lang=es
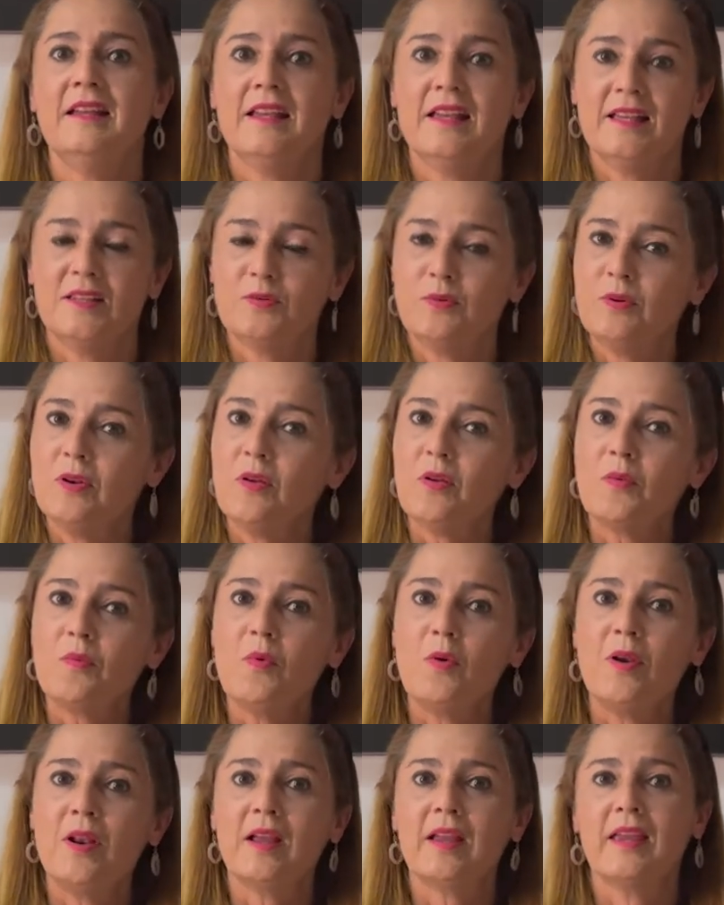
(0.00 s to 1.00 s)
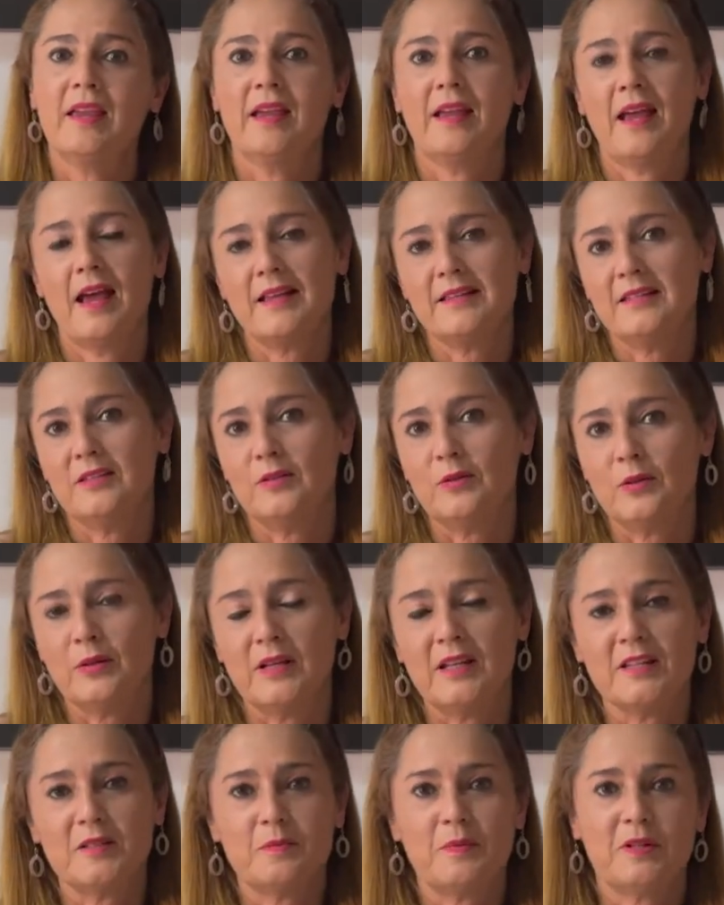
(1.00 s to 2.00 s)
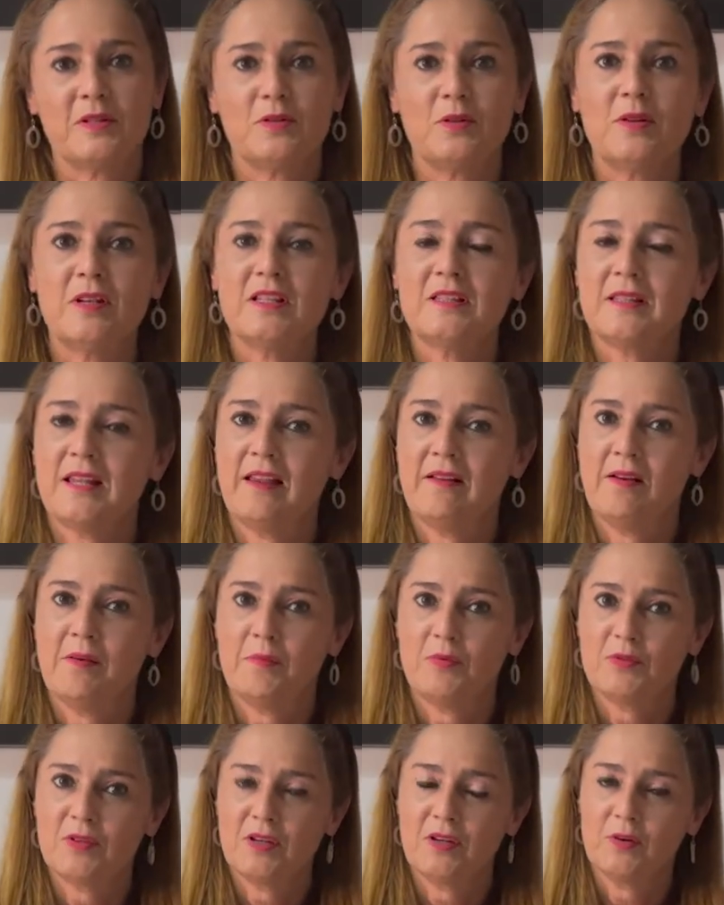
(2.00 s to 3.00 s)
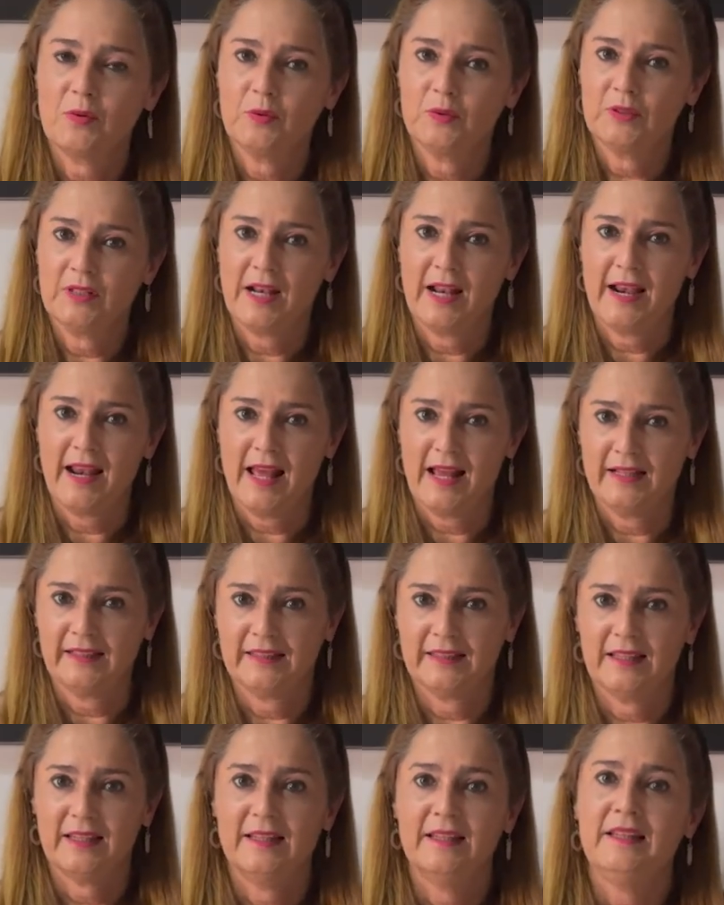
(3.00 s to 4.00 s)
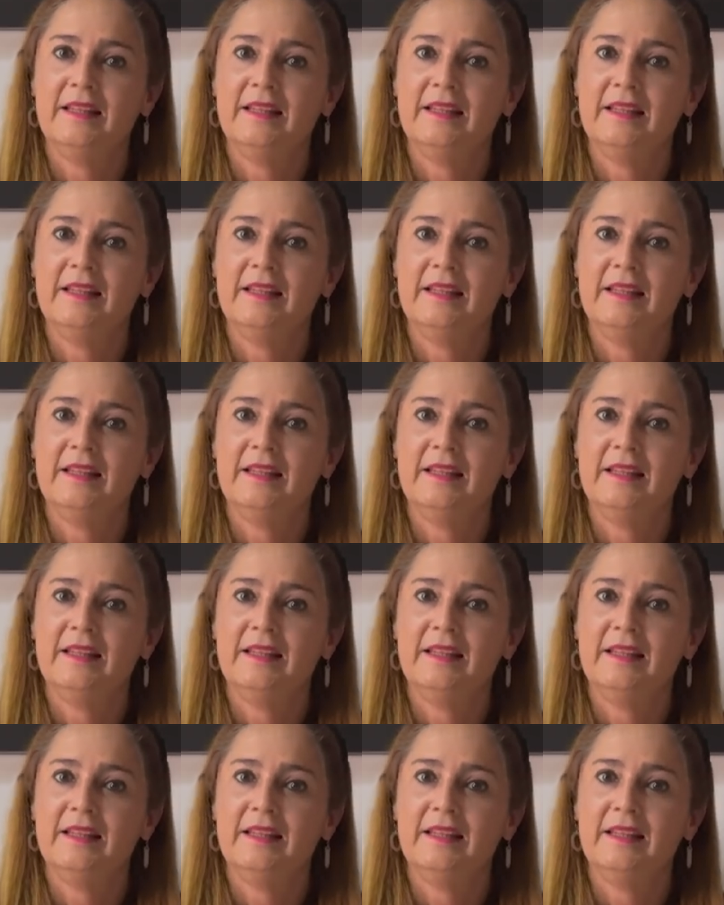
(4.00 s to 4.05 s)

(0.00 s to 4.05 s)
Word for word: es una hormona que casi todas las personas la vamos a encontrar alta.